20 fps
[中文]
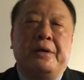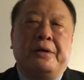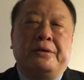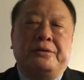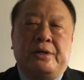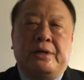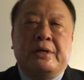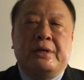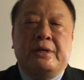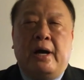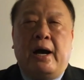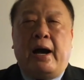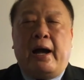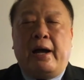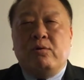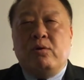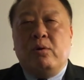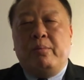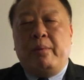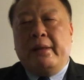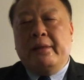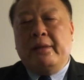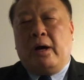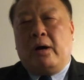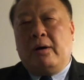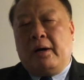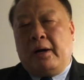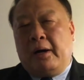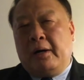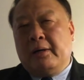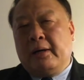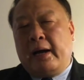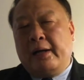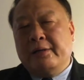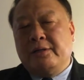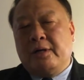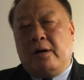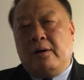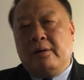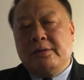整个韩国半岛啊，韩
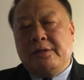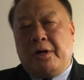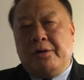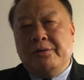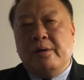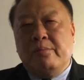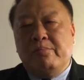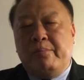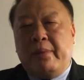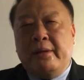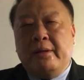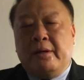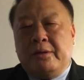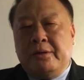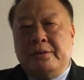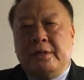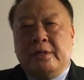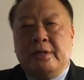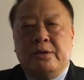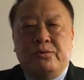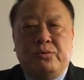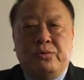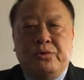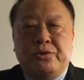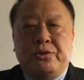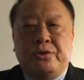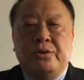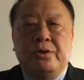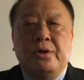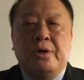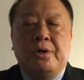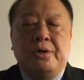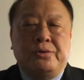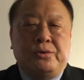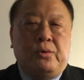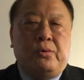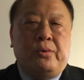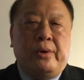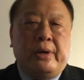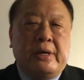朝朝鲜半岛的整个局势
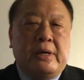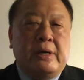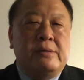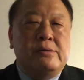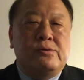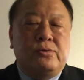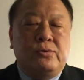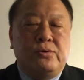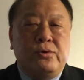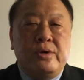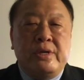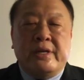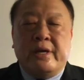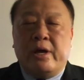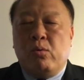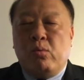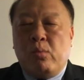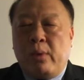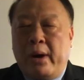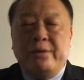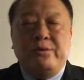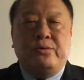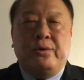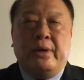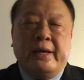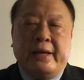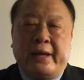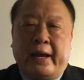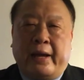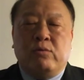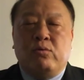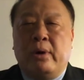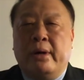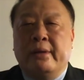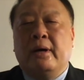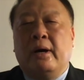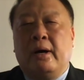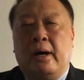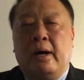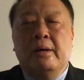就会跟去年完全改观
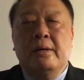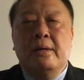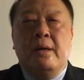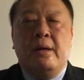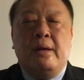了啊。